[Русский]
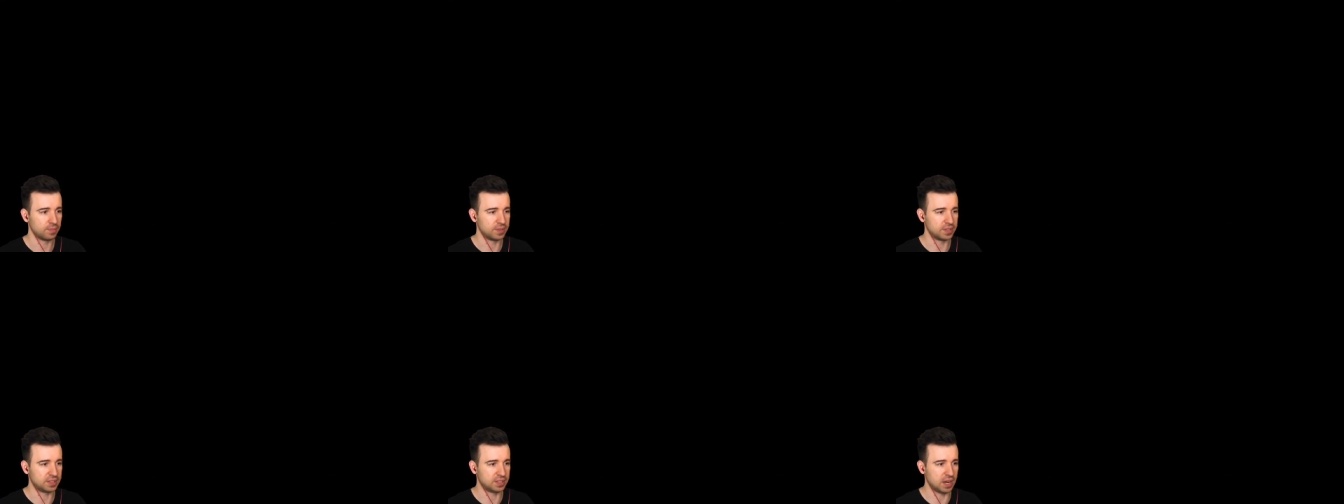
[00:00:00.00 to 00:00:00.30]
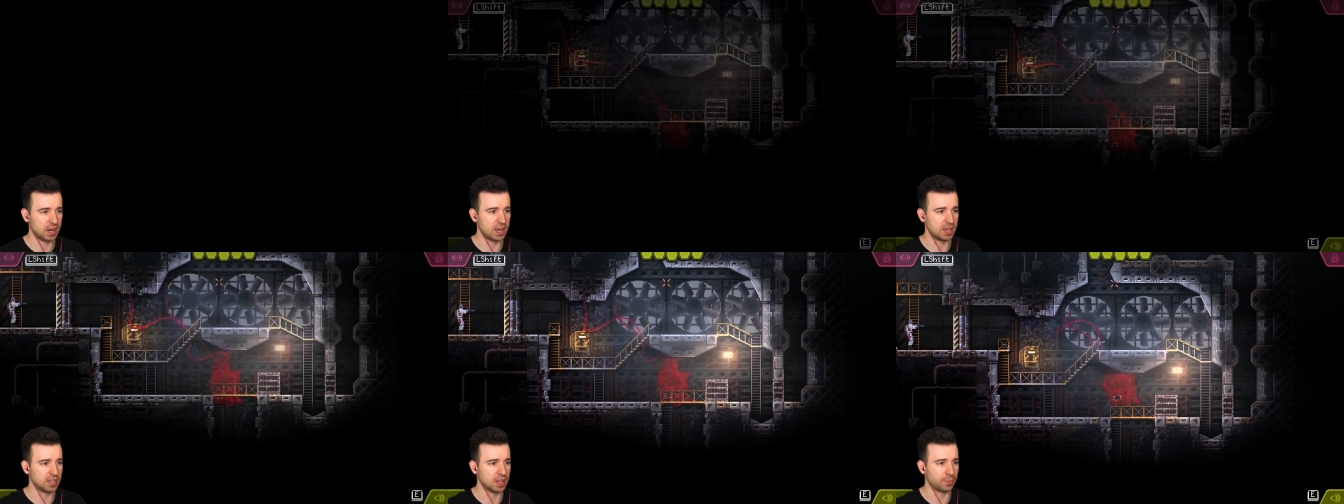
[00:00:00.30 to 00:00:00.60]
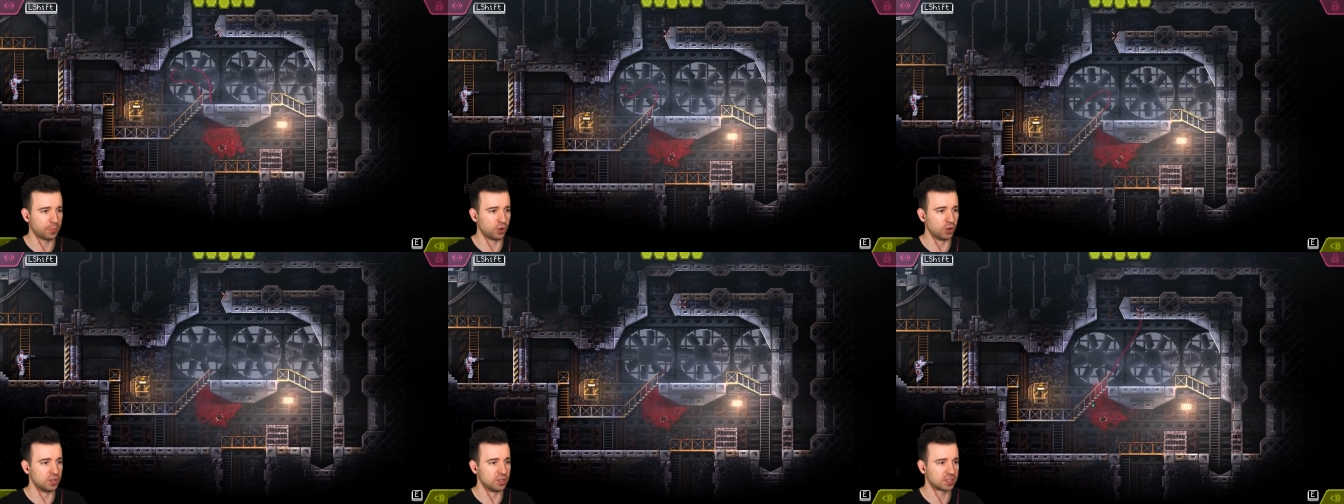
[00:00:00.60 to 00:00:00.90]
Быстрее, на
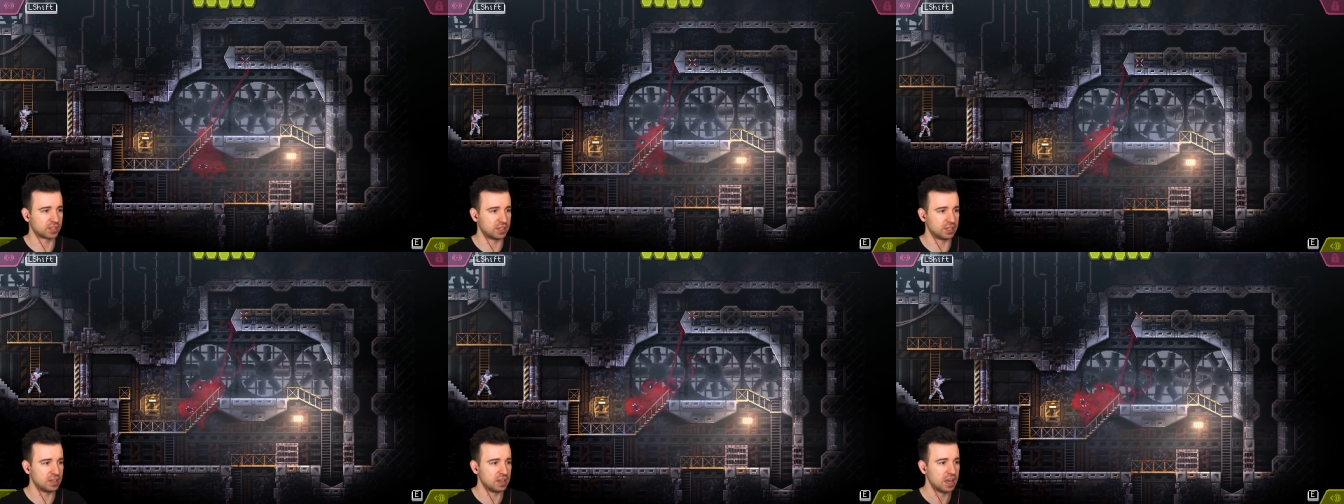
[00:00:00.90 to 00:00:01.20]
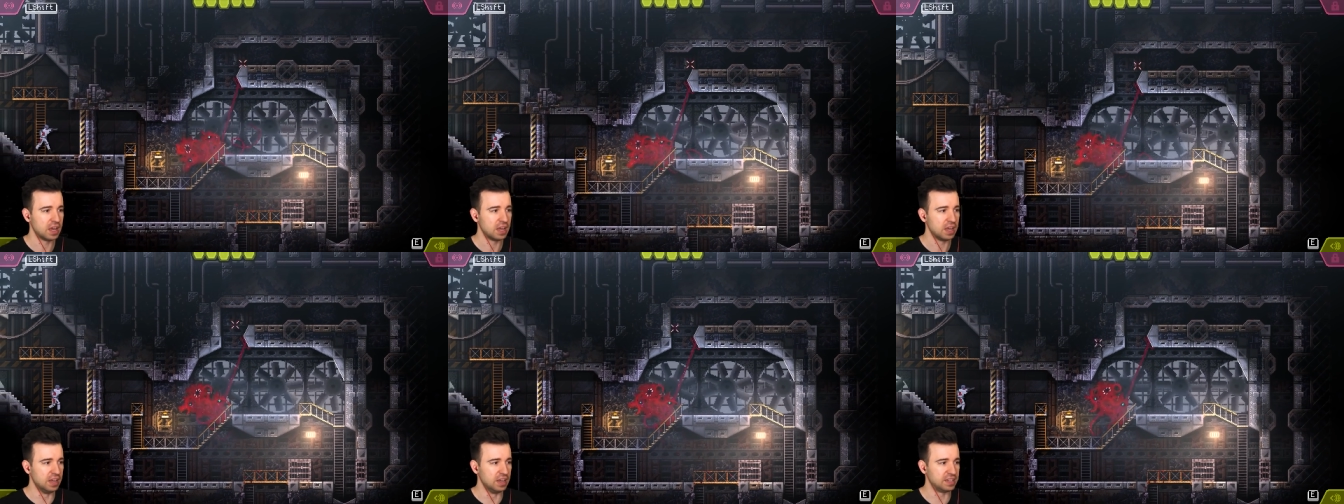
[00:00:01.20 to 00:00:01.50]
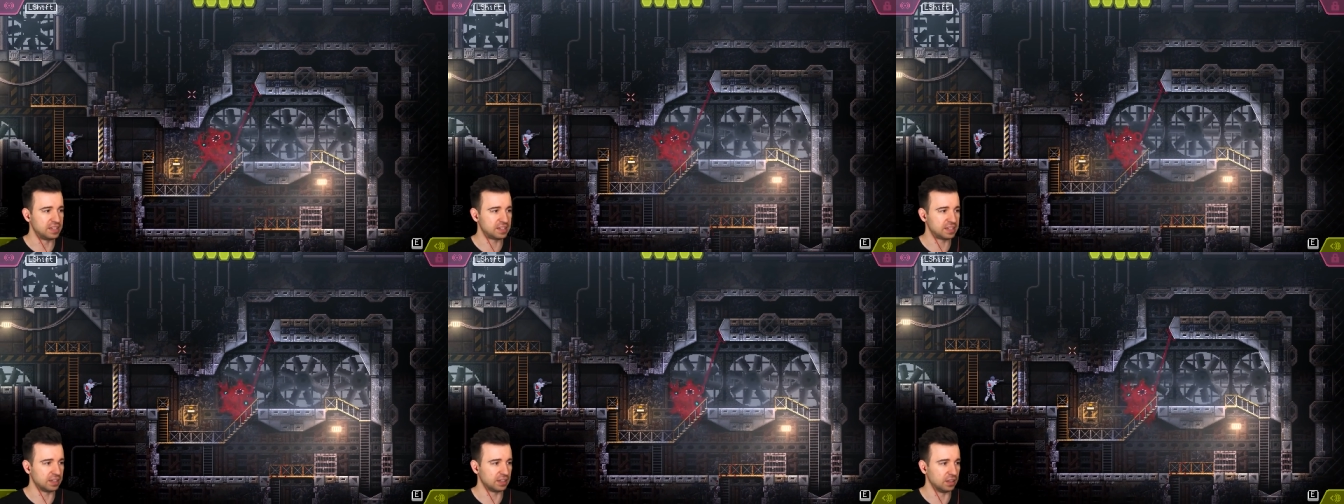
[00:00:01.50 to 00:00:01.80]
поиски
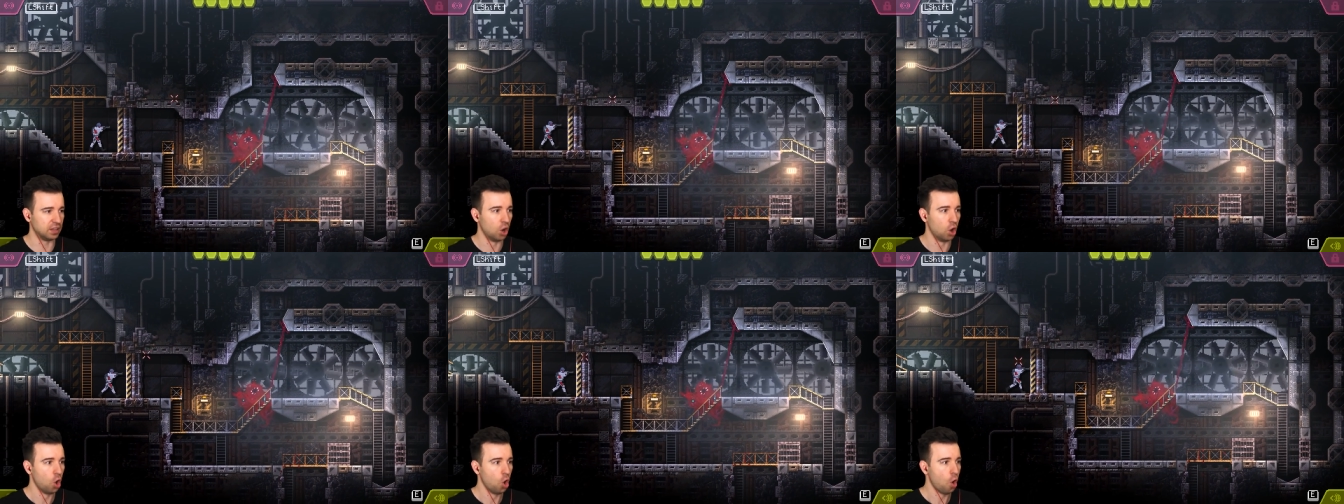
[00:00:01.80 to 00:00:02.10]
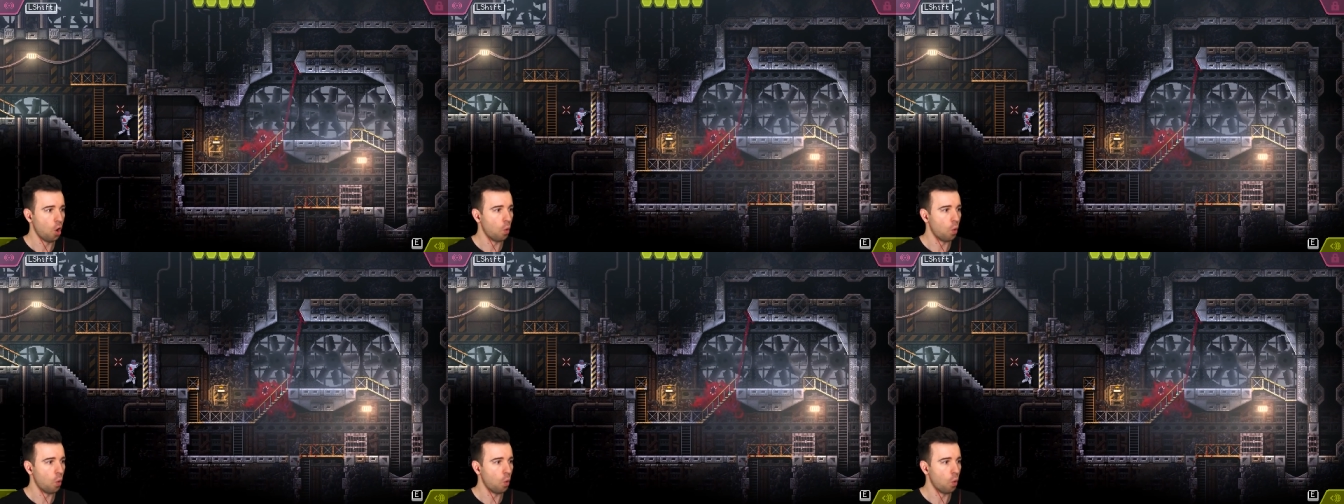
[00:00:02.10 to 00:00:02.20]
истины.